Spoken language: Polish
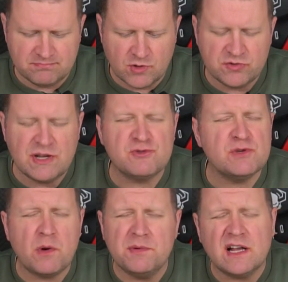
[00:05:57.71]
No nie
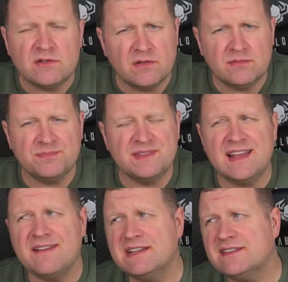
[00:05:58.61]
przypomina to
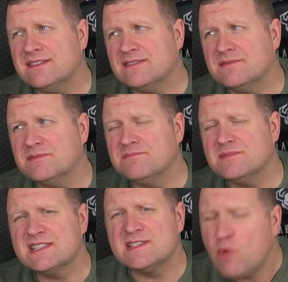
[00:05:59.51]
nawet
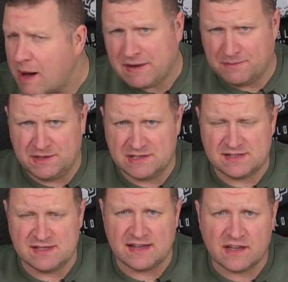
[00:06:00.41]
słabej
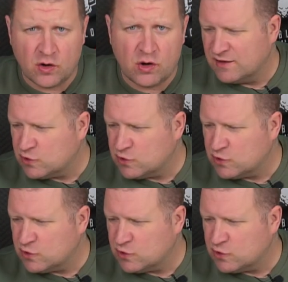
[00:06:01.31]
pizzy z jakiego...